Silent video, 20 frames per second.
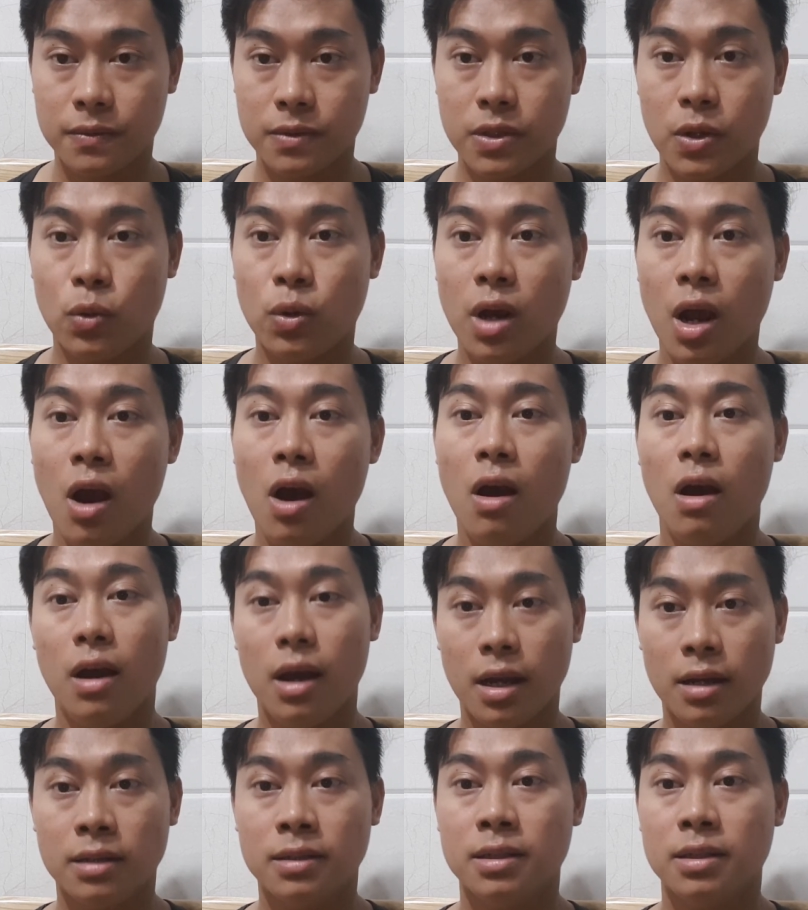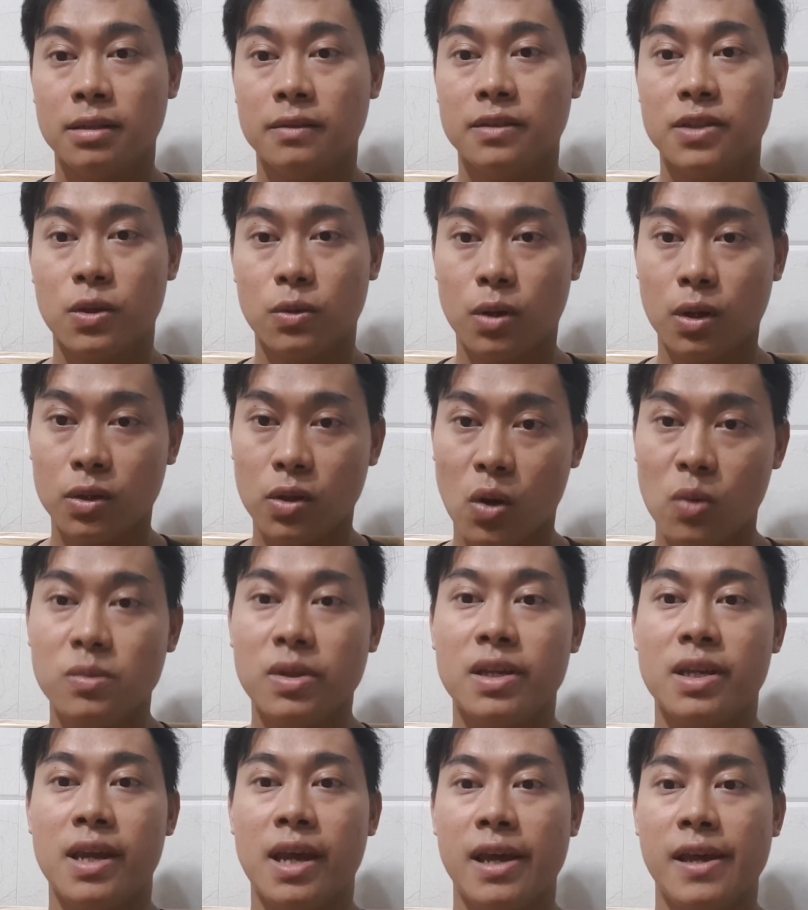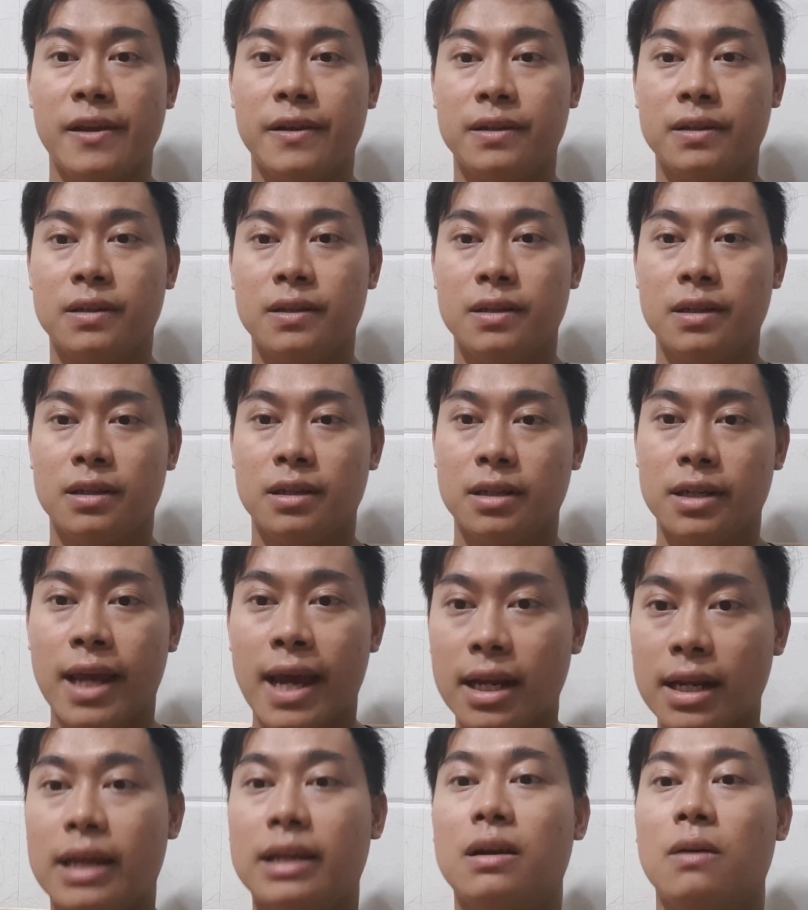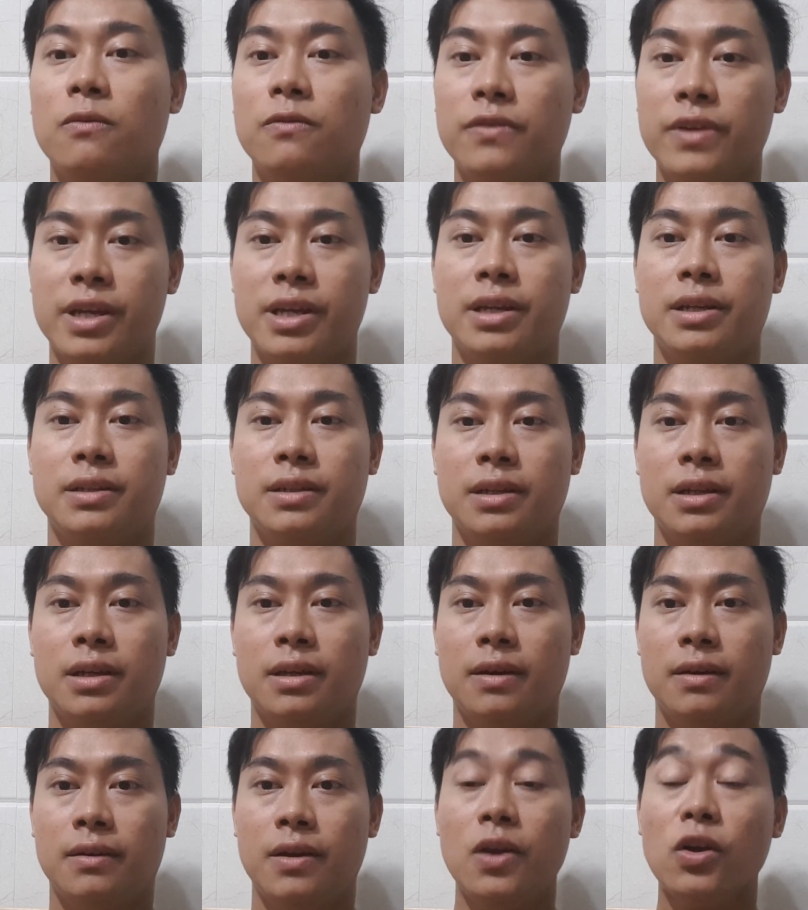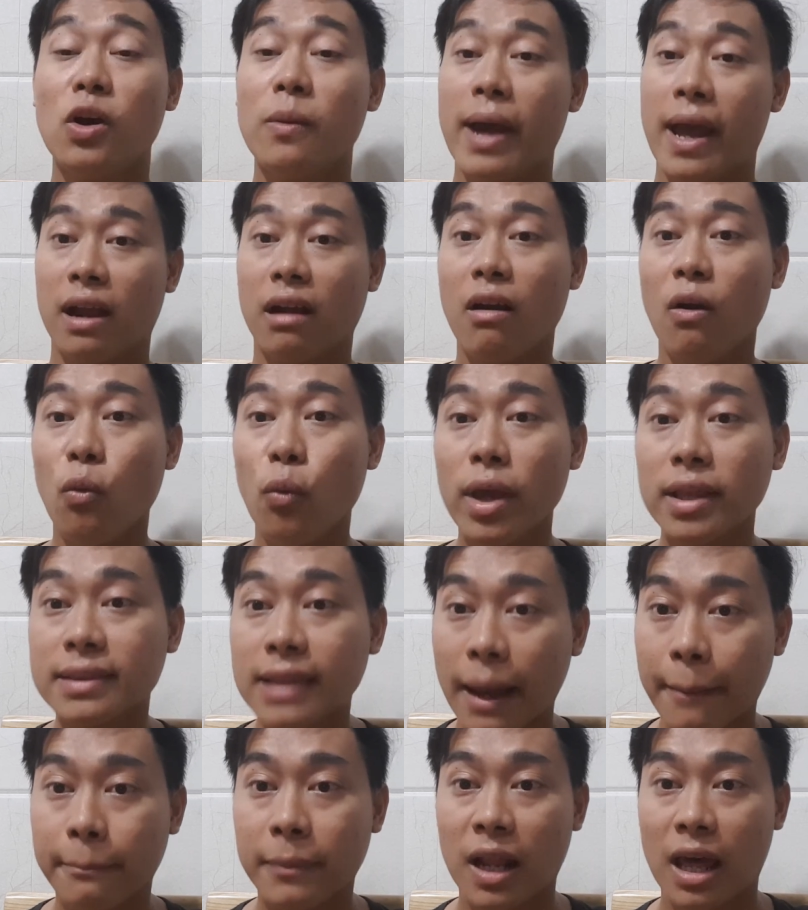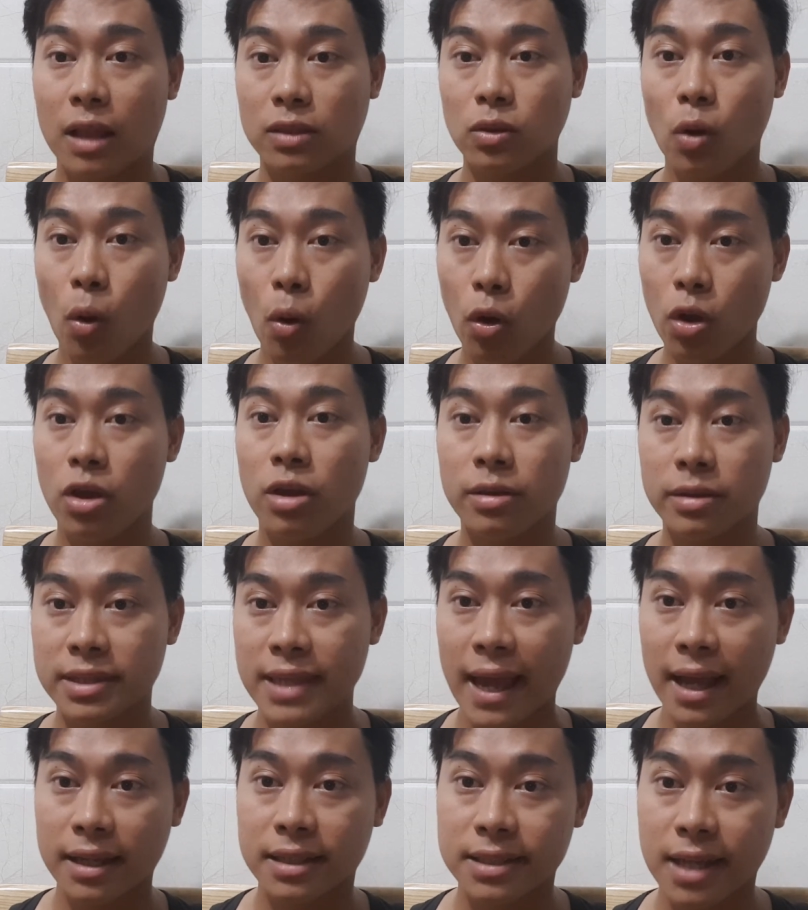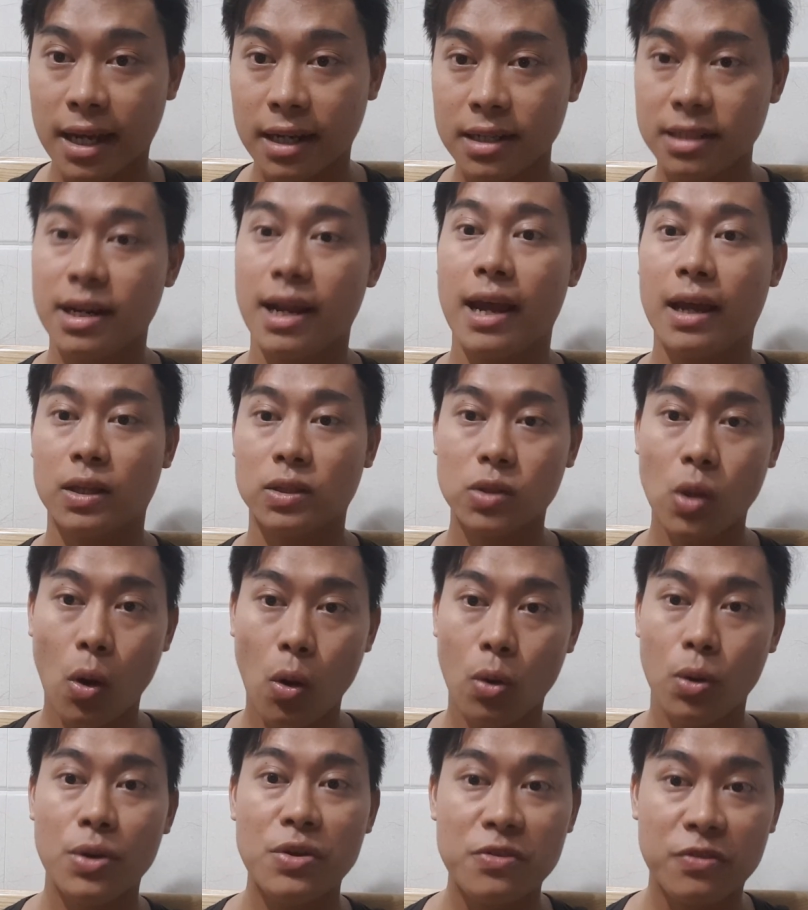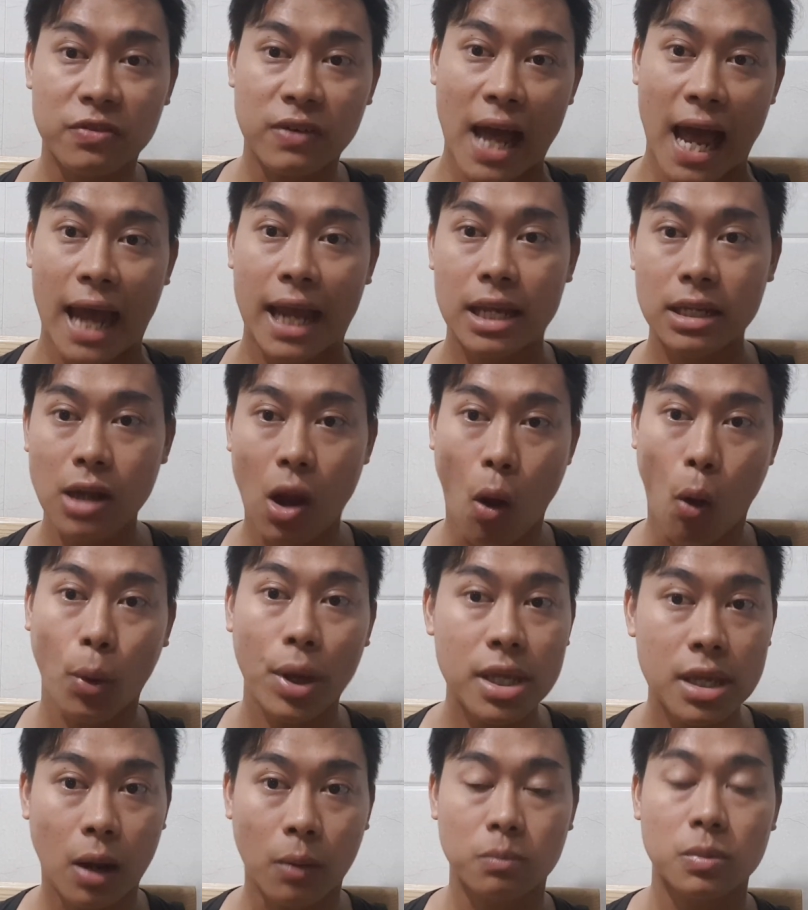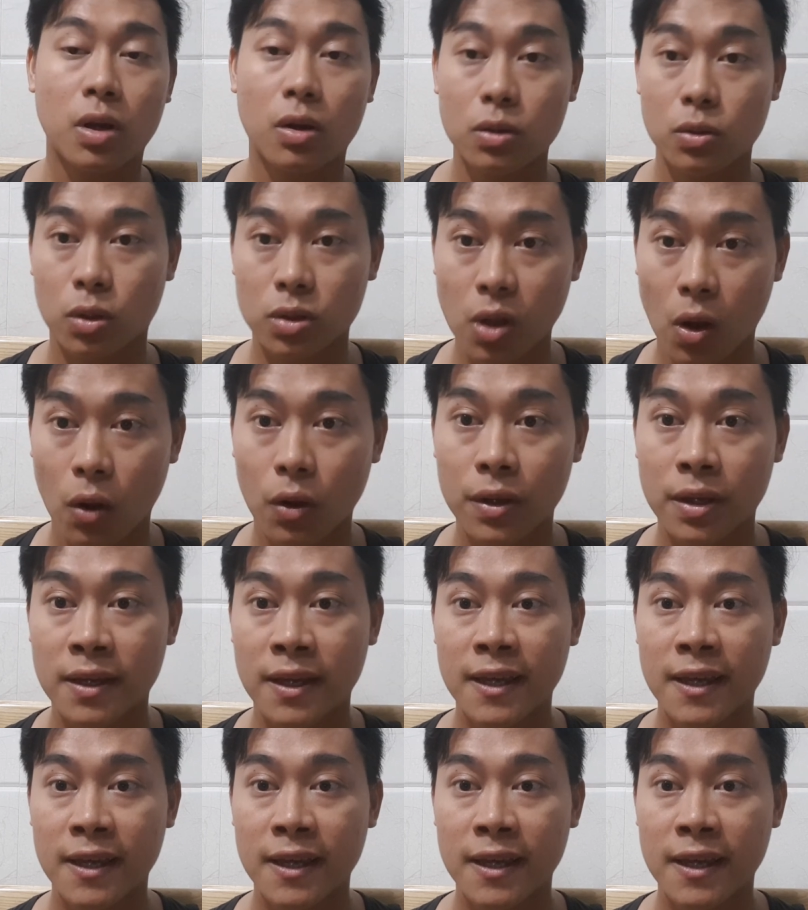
chịu khó ha chịu khó tốn thời gian gác lại công việc nếu các bạn có quyết tâm là tôi chắc chắn rằng tôi phải đổi giọng nói của tôi